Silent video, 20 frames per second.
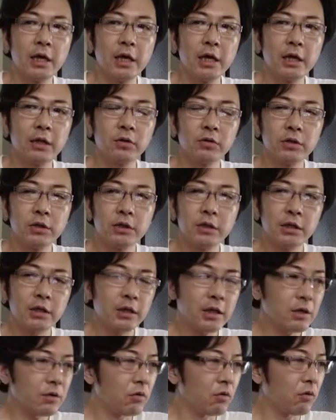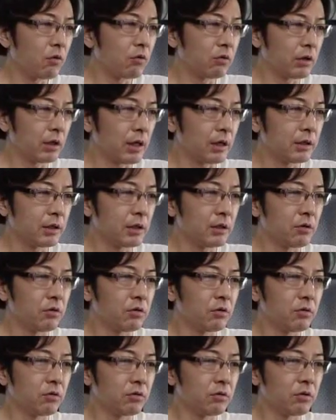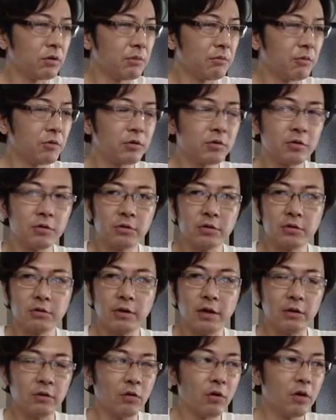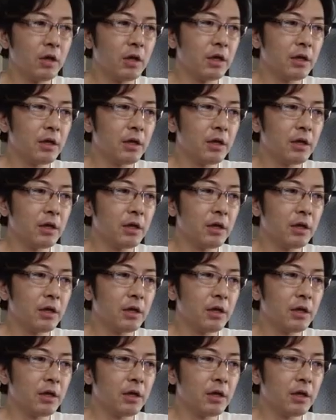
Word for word: えーと、実績のある方法で稼いでる人っていうのはものすごく少ないと